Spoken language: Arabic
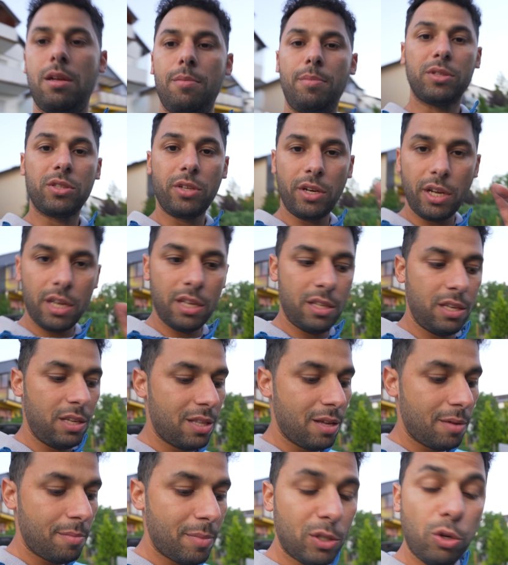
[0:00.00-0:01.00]
البطاريه
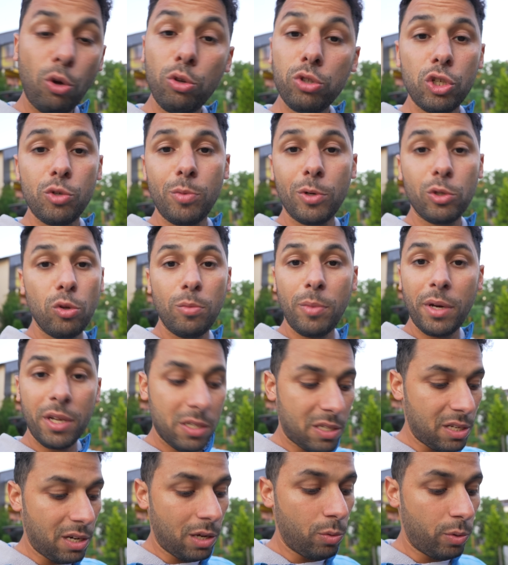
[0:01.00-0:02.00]
الجديده ما تحطش برده
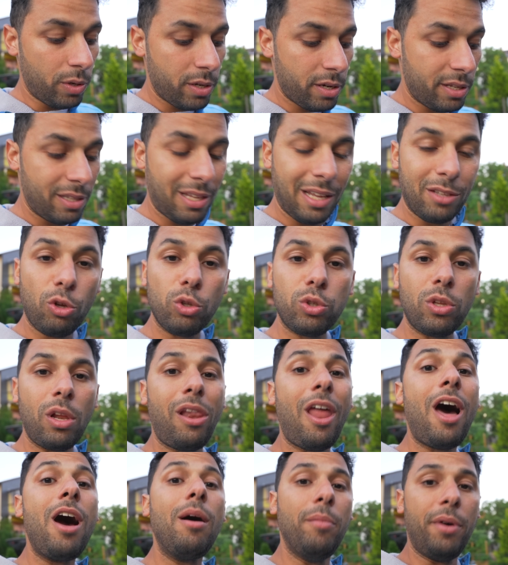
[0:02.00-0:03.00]
الماينس الاول انت هتحط
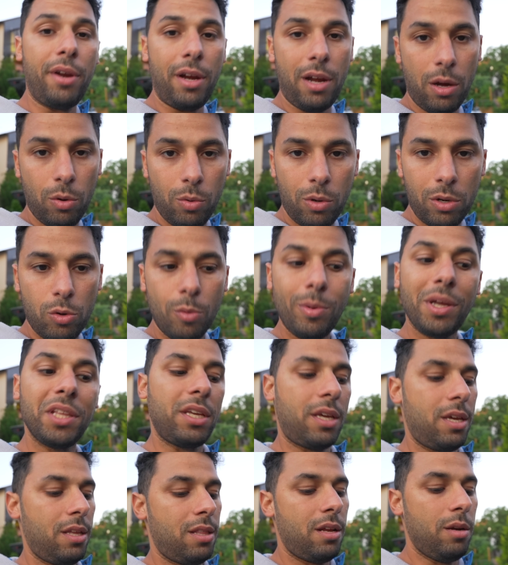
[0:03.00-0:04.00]
الاحمر الاول وبعد
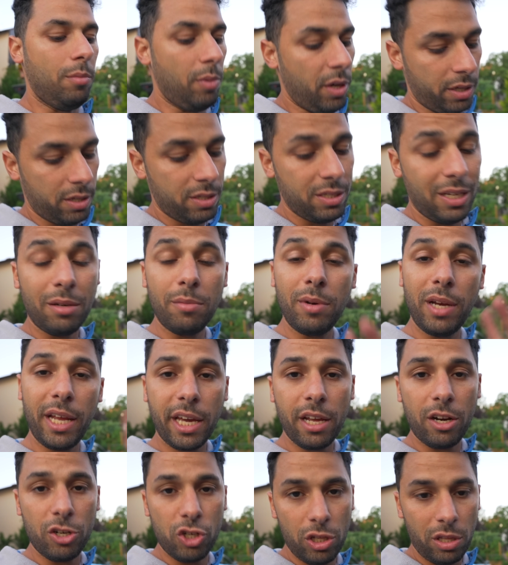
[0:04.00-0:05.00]
كده الماينس يعني من
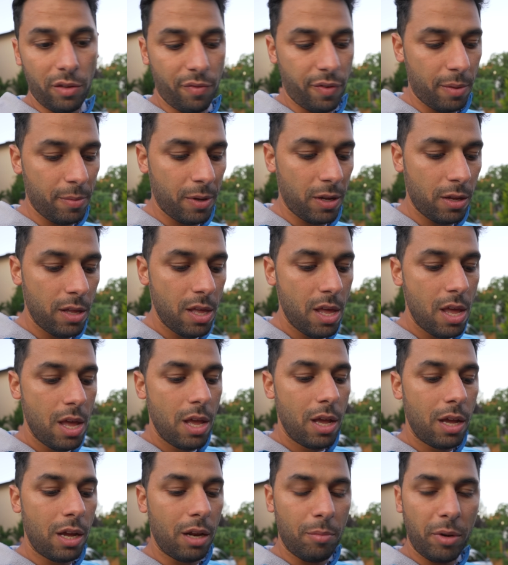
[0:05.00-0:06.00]
الاخر عشان تفهمها
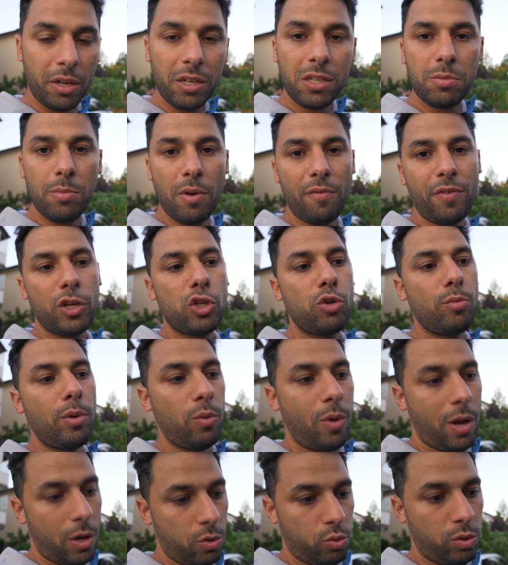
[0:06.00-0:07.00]
الماينس ما ينفعش يبقى
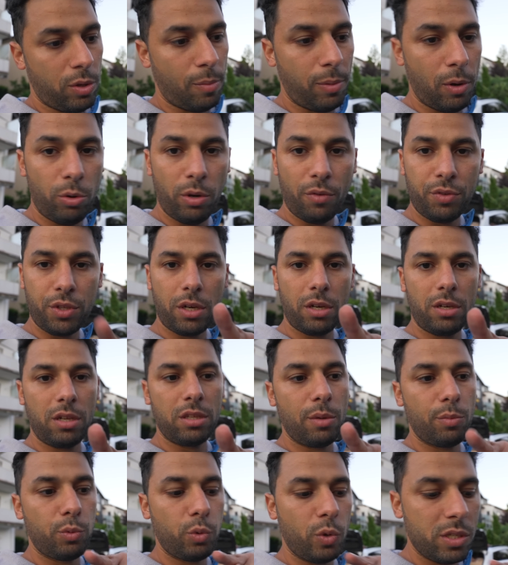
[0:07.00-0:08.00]
لوحده طب لو نفترض ان
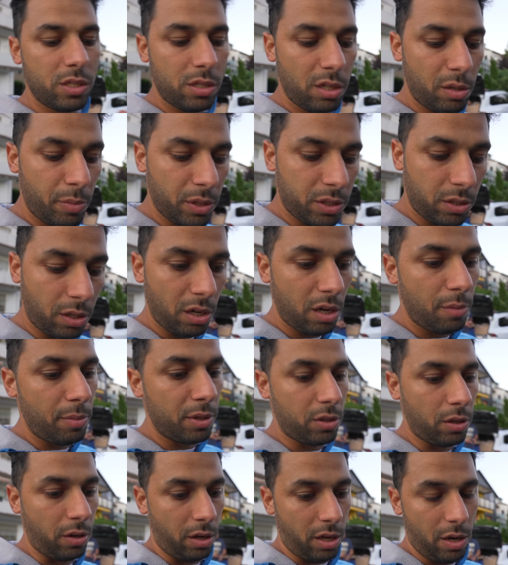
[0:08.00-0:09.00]
انت بتوصل بطاريه
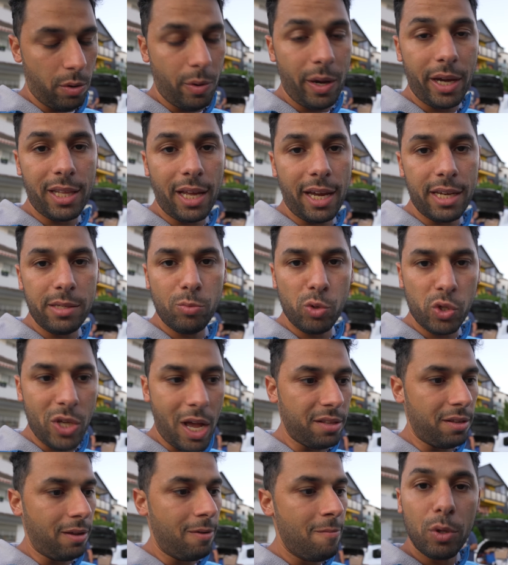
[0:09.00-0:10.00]
لبطاريه يعني واحد عايز
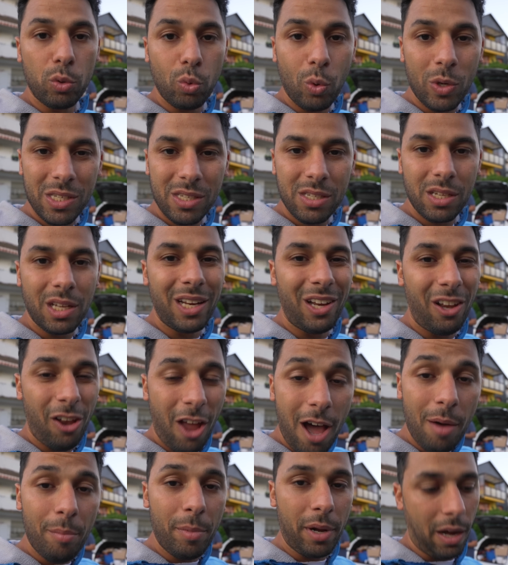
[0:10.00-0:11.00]
مساعده بتوصل
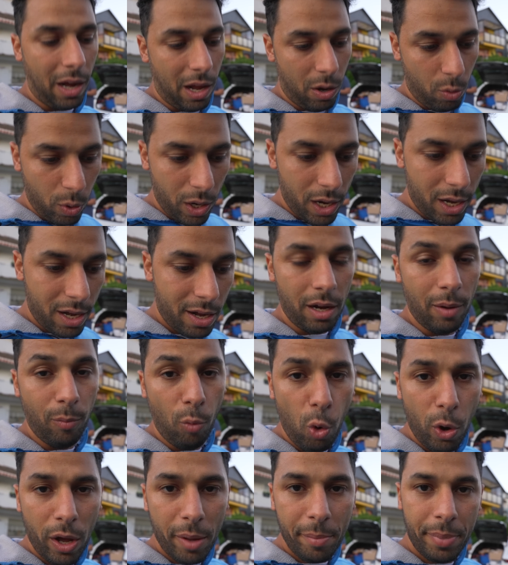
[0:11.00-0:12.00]
الاحمر الاول
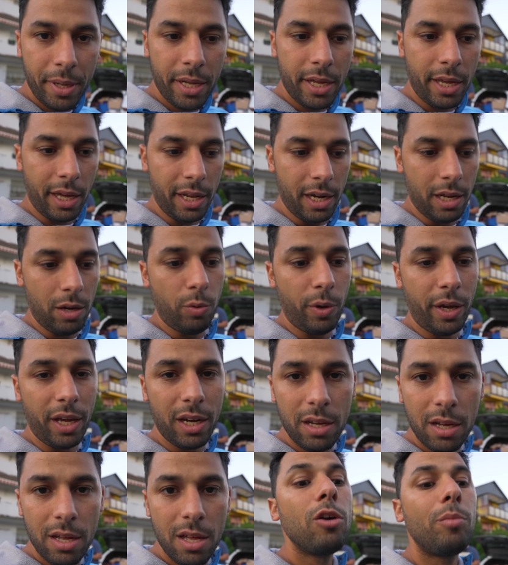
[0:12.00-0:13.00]
الموجب هنا
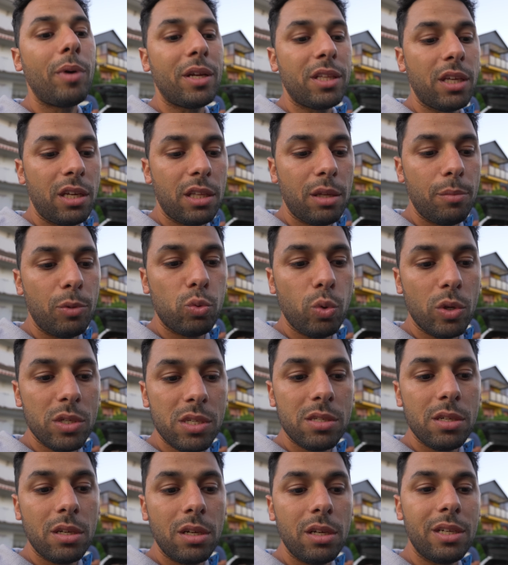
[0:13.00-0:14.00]
وهنا بعد كده
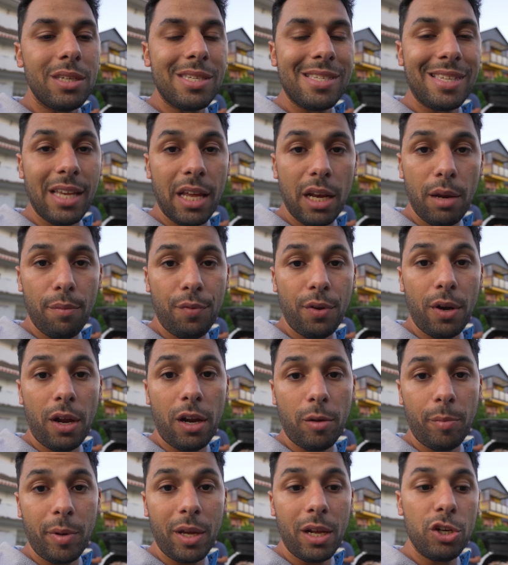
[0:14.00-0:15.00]
بتوصل السالب في
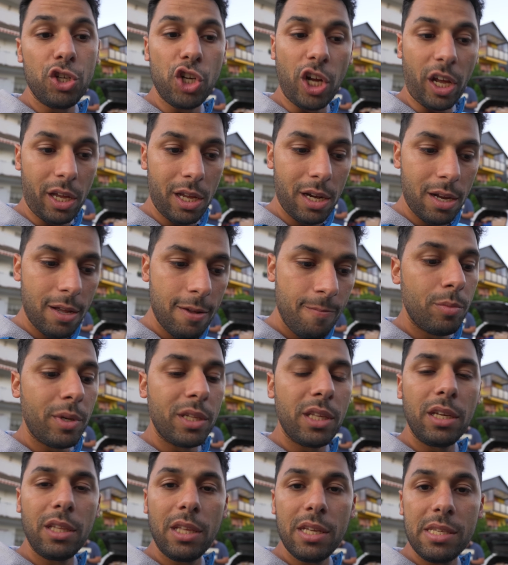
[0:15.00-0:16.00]
العربيه اللي شغاله
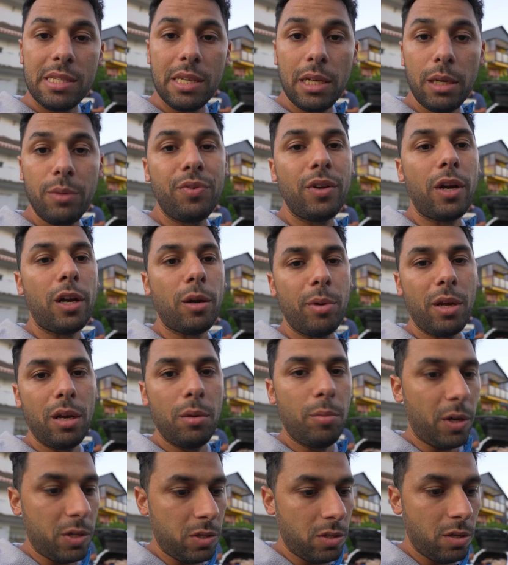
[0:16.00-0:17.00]
بعد كده السالب في العربيه
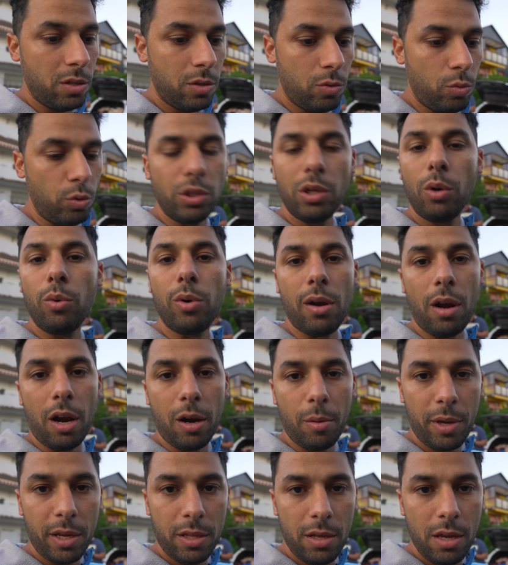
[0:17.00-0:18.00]
اللي بايظه وتدور
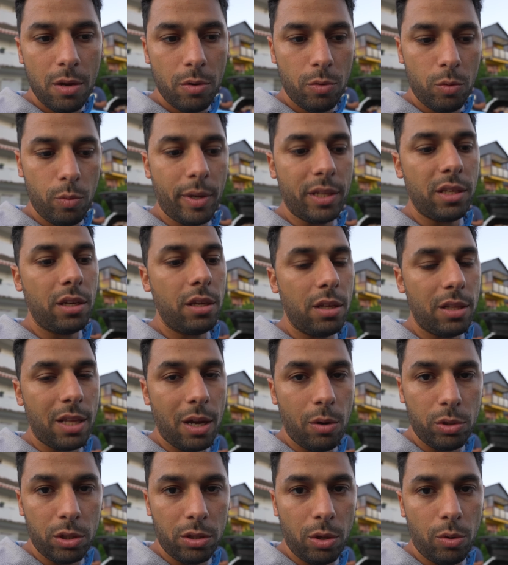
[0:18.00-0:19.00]
العربيه دي وبعد كده
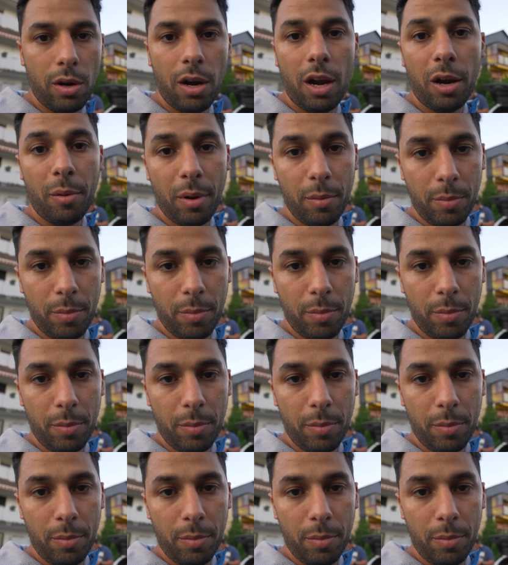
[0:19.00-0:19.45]
تحاول تدور العربيه